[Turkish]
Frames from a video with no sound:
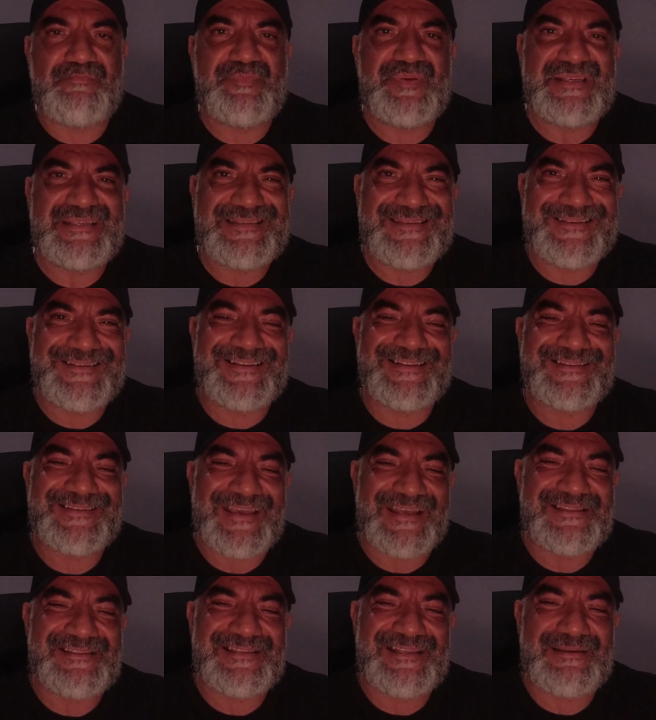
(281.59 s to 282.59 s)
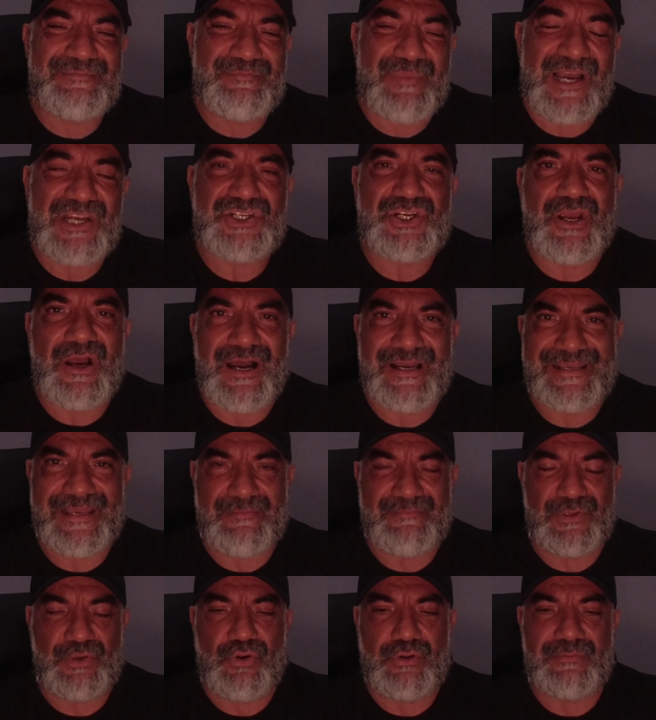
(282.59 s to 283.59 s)
NPC'nin kendi baş
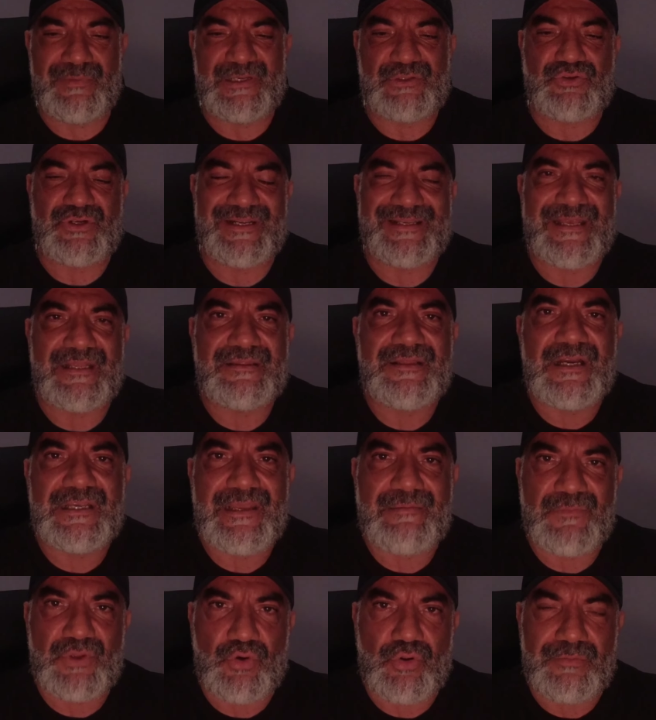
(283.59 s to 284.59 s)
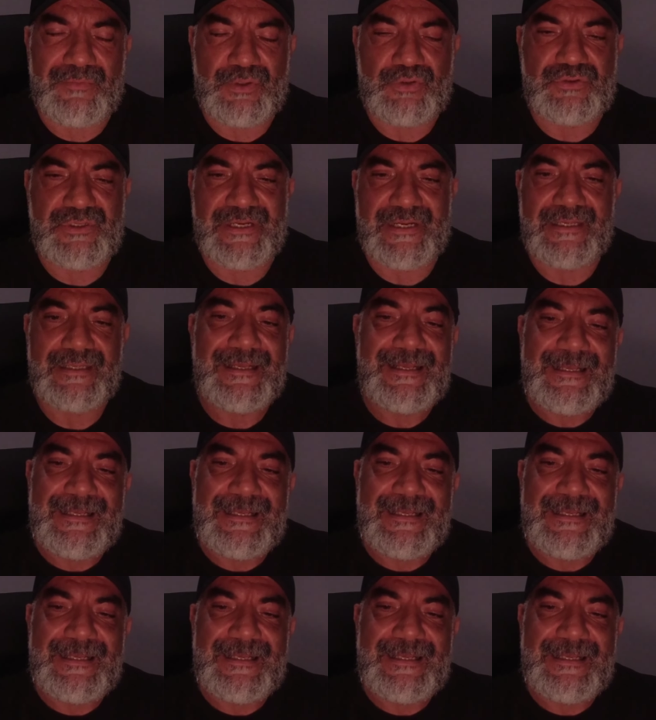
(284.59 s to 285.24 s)
hakemleri olmak üzere, kendi hakemleri olmak üzere